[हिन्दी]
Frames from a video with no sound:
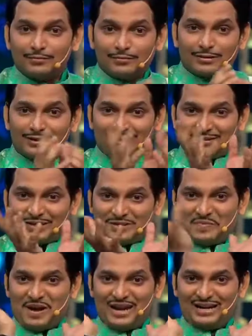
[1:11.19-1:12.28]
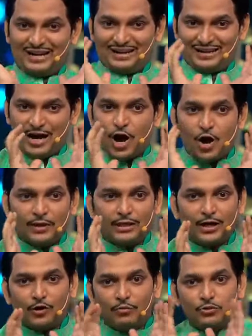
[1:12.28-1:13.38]
ऐसा लगता है स्माइल है गांव में
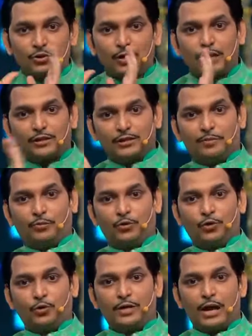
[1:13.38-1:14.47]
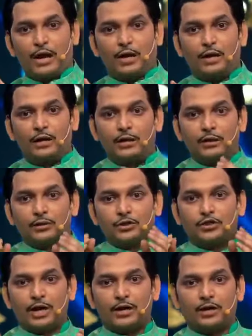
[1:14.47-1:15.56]
देखो मुस्कुराती हैं फूल गोबियां
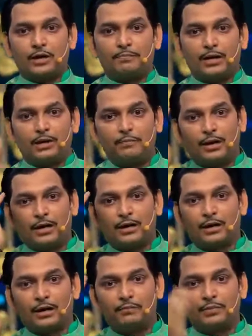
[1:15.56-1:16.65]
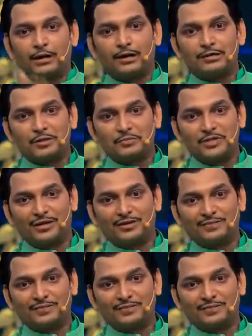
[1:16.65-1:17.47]
शहर ने पहले बाल रंगे फिर हरी सब्जियां